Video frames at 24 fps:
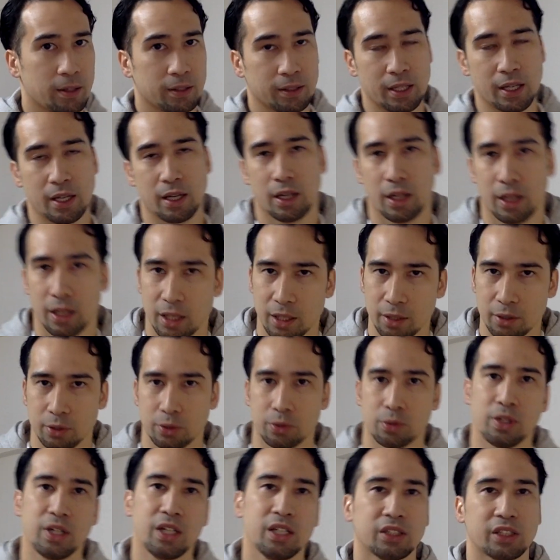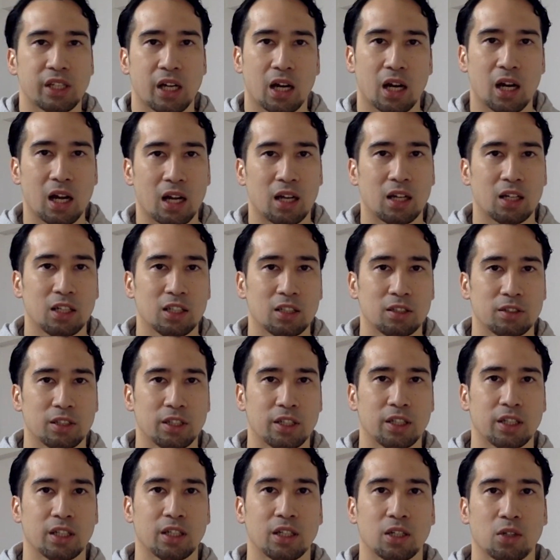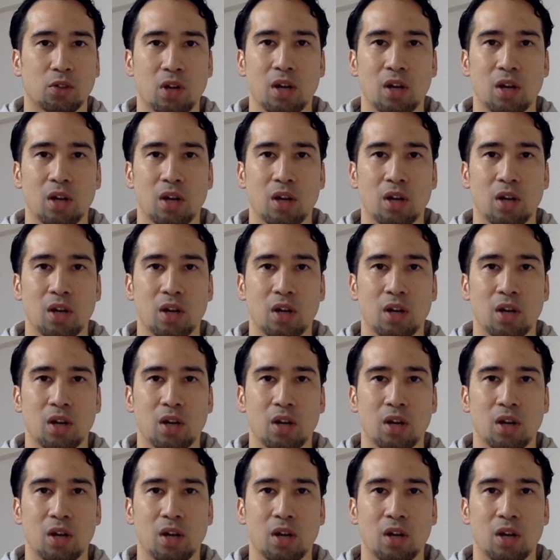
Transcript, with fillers: で、えフリーザーが、えー、